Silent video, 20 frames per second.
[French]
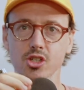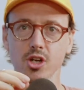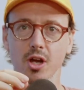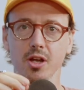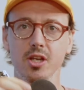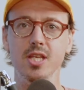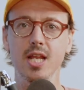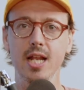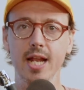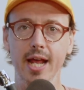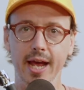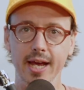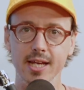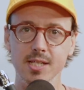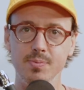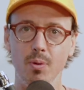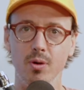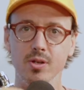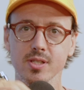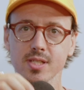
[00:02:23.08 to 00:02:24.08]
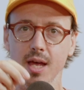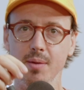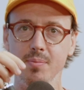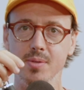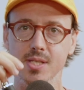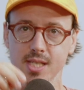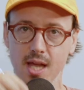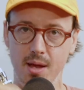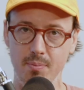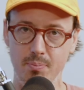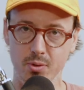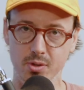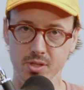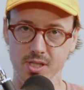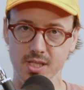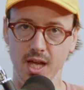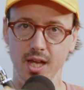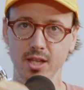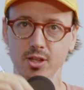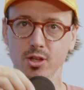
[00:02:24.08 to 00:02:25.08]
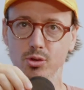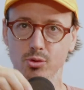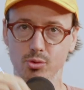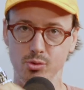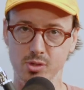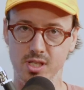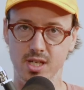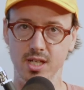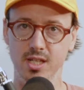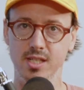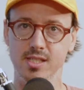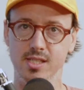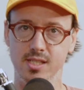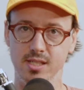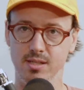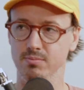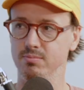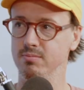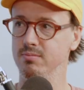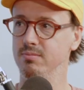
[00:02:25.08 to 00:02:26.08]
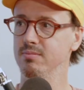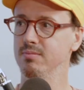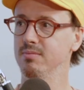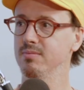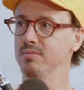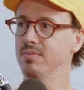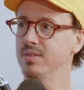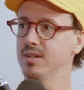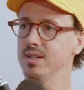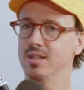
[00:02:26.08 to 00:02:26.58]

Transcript: il est responsable 100% de tout ce qu'il dit. Caméra.